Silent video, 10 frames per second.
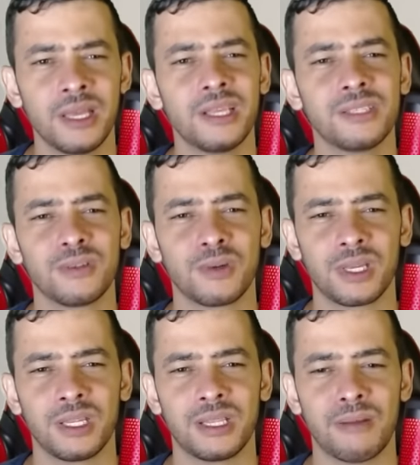Eles vão
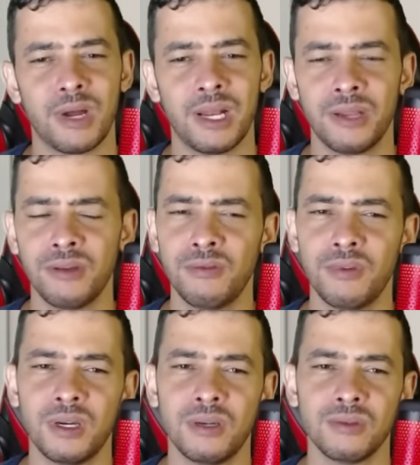querer trabalhar? Não
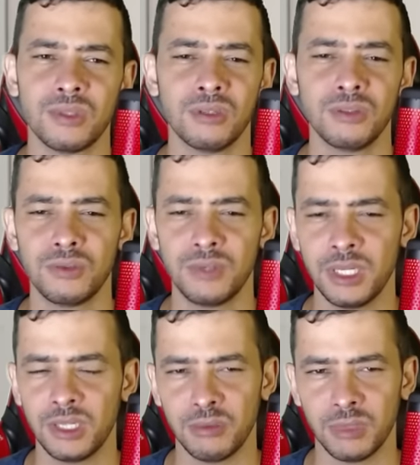vão, são os
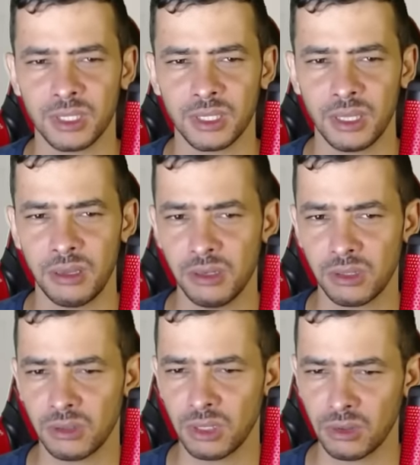vítimas. Né?
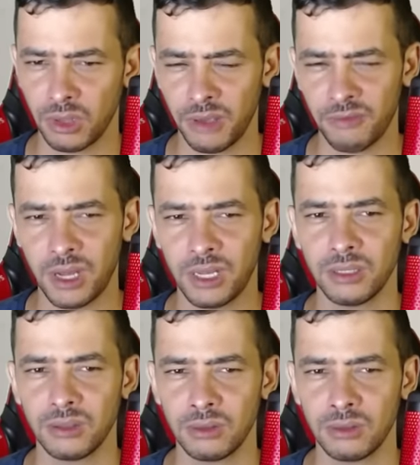Isso não estou nem
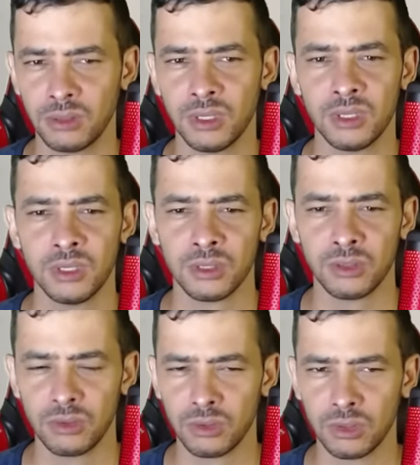falando do,
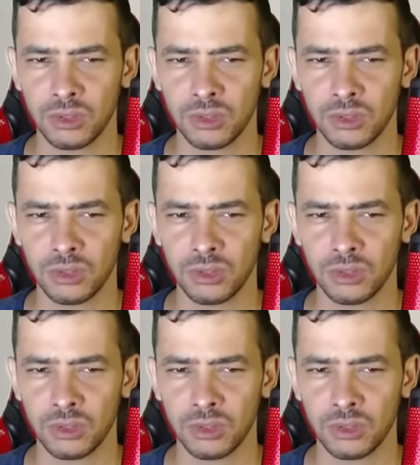do,